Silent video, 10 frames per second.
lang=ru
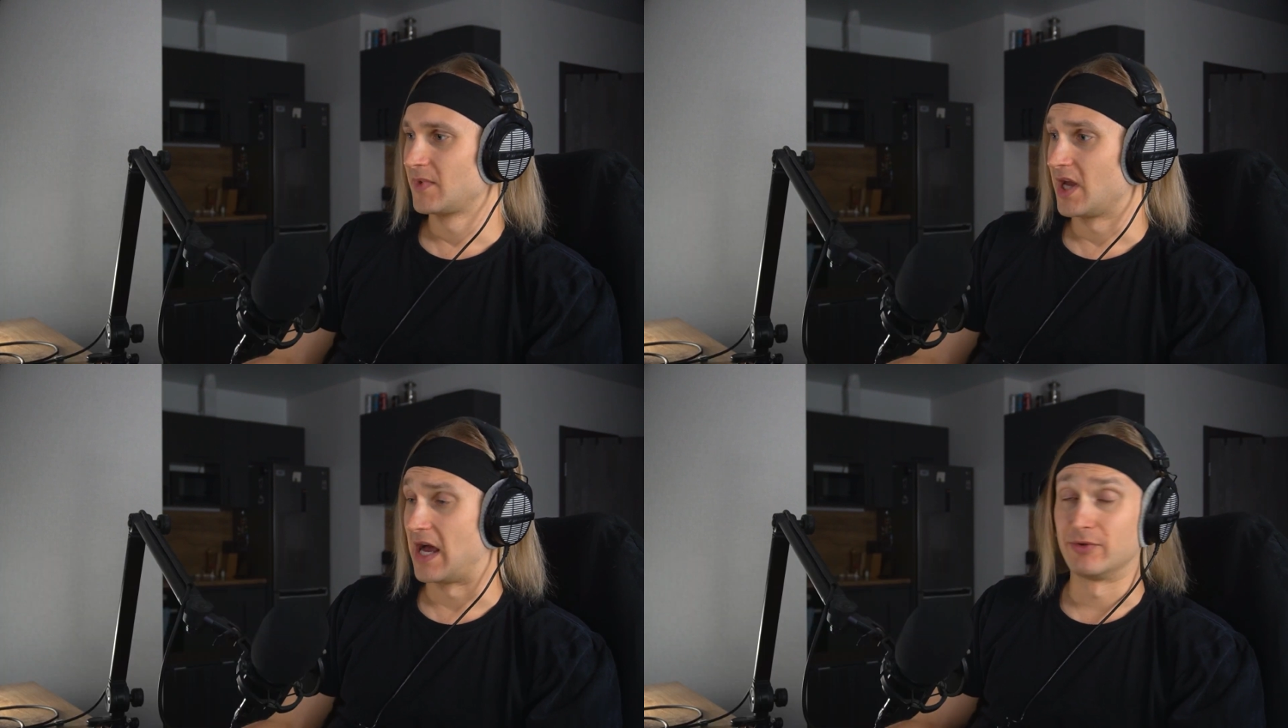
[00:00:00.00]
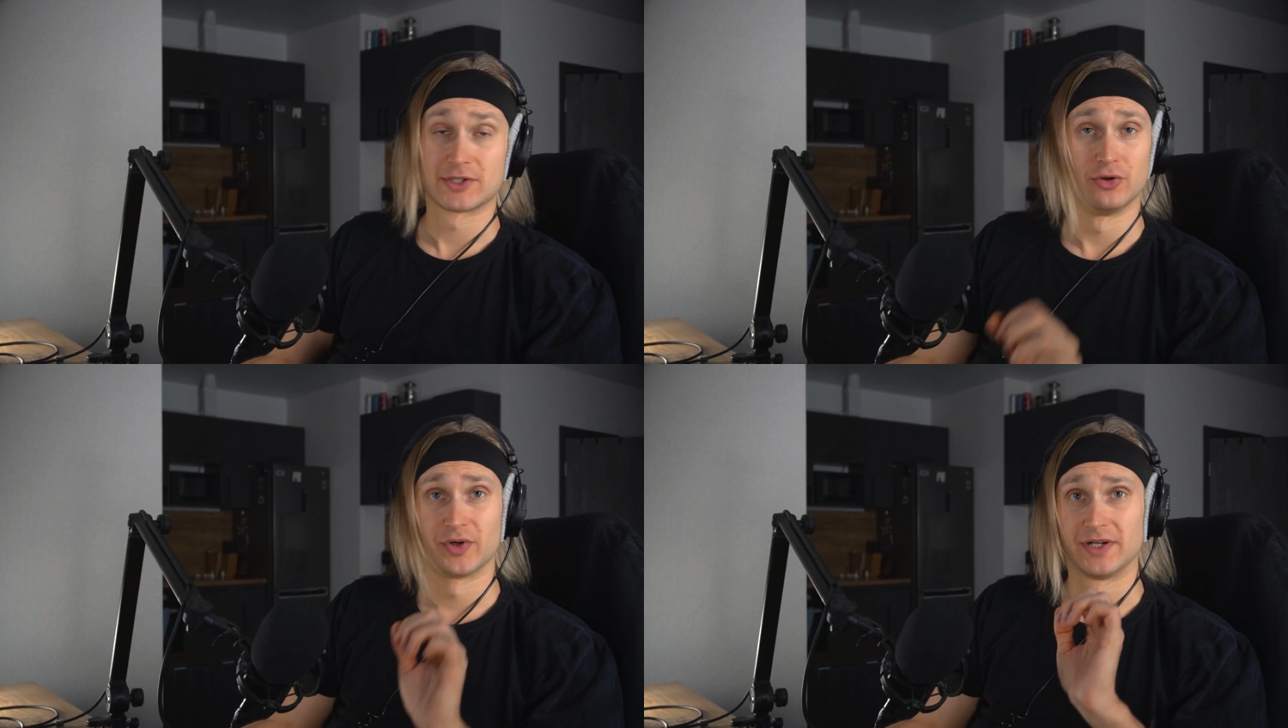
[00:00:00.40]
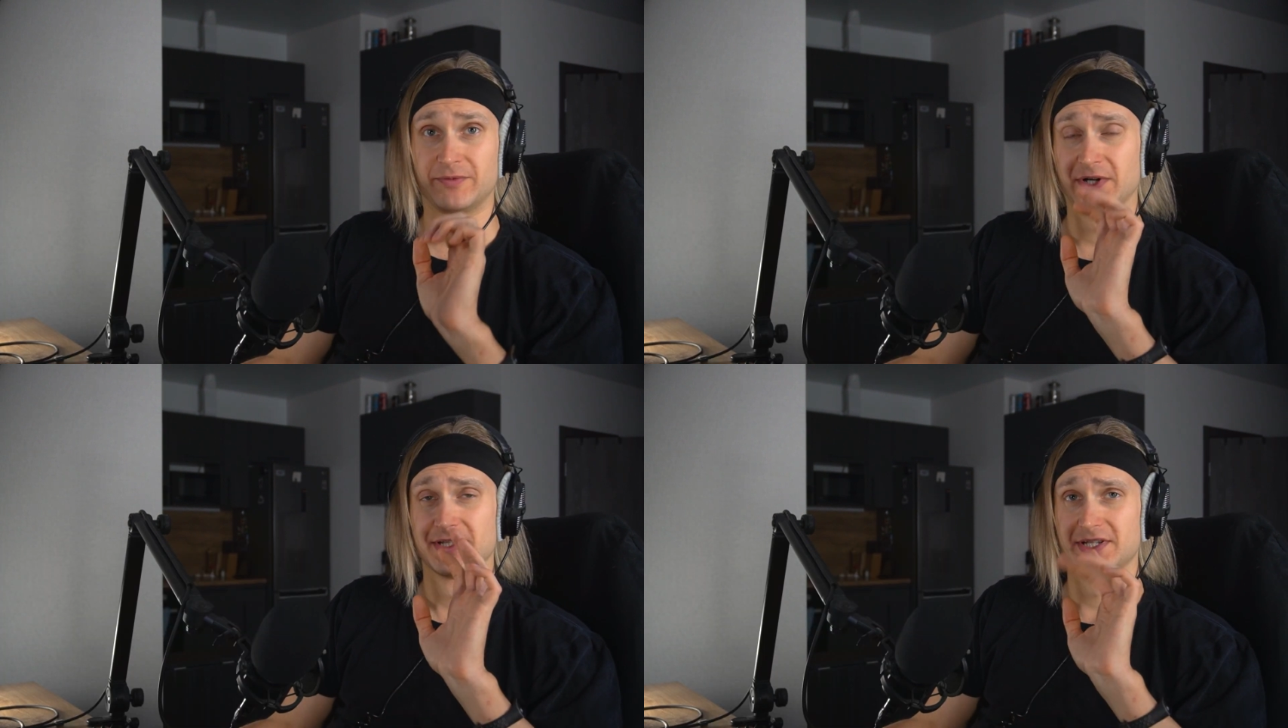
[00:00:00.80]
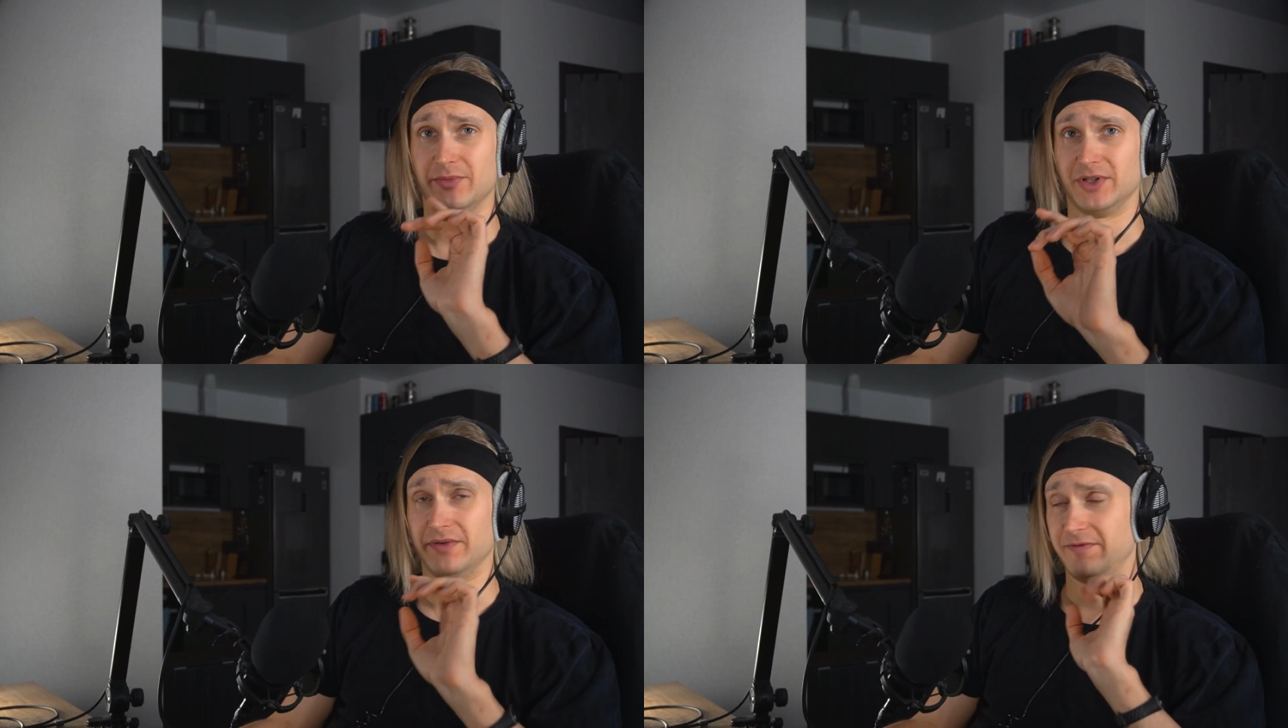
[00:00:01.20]
А вот слово в конце
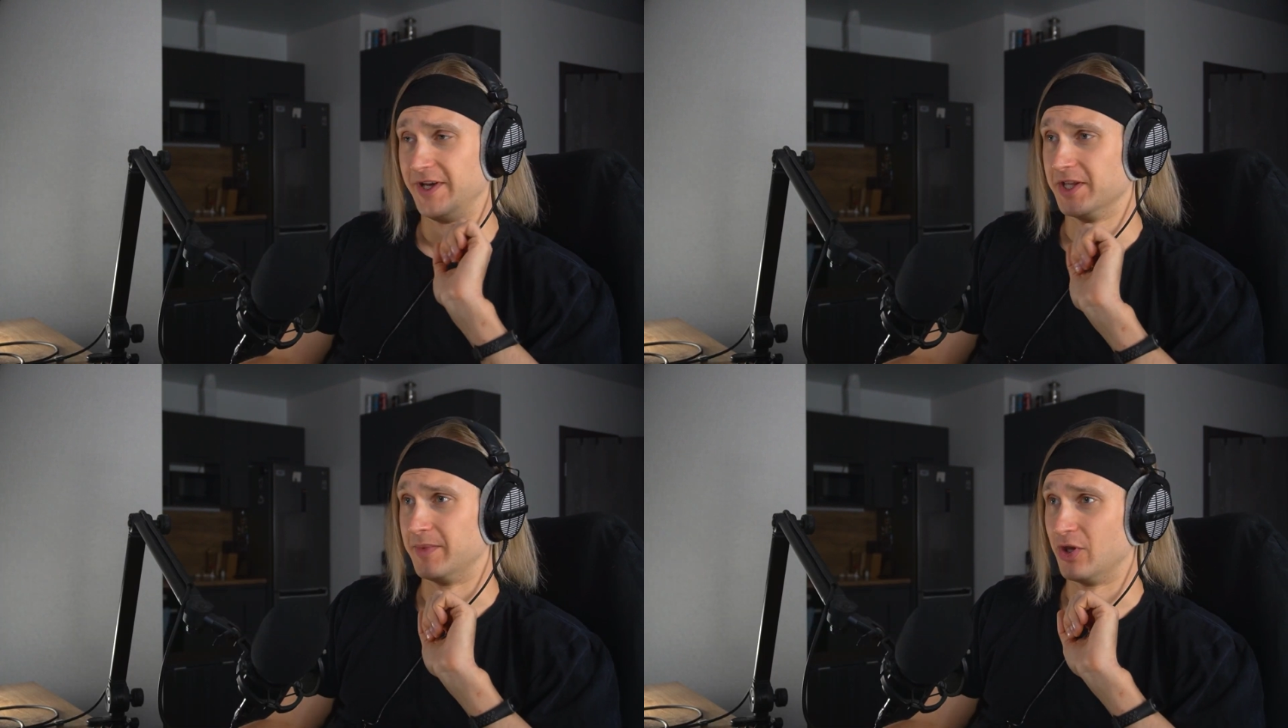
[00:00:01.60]
было «Веном»,